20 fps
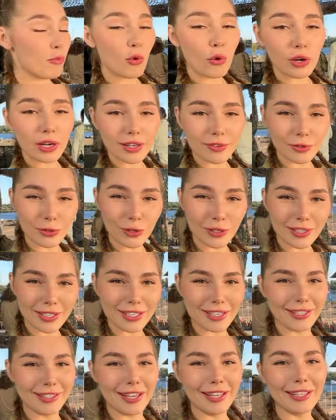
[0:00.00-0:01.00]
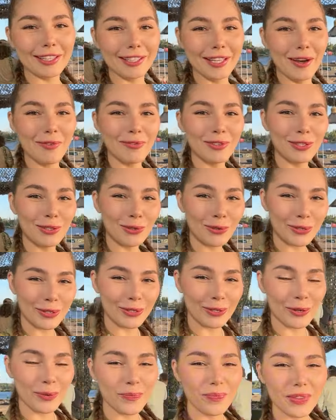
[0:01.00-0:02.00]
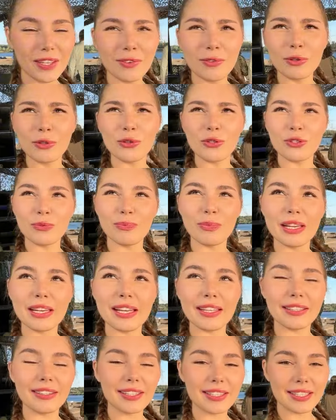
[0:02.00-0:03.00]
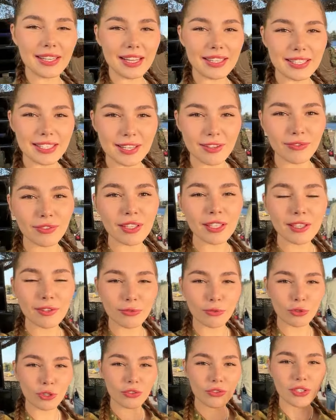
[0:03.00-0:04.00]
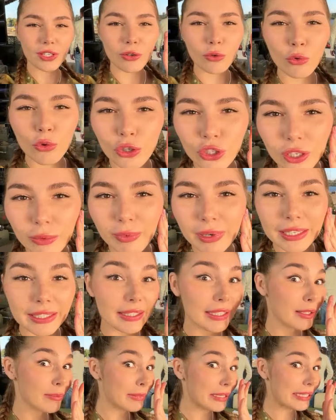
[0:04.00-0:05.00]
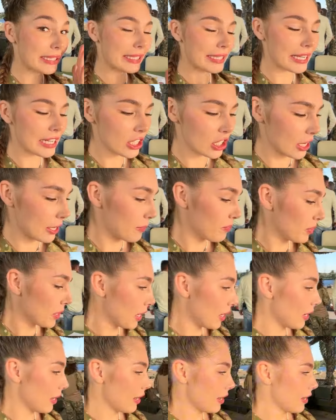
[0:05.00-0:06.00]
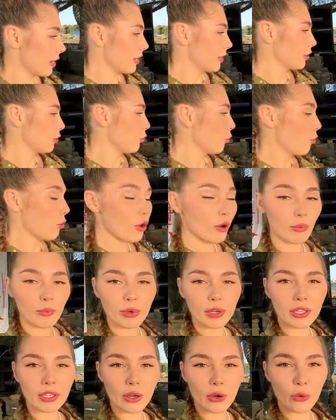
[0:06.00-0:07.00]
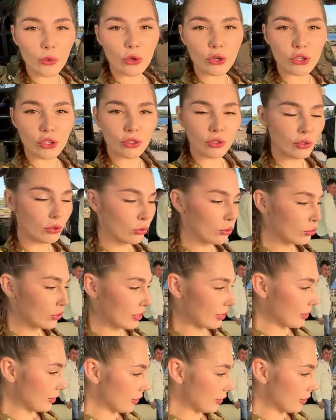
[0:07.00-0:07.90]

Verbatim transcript: поле, все это залетало нам в студию. Вот очень болят глаза от софитов, уже вся кожа болит от макияжа. А, но было очень круто,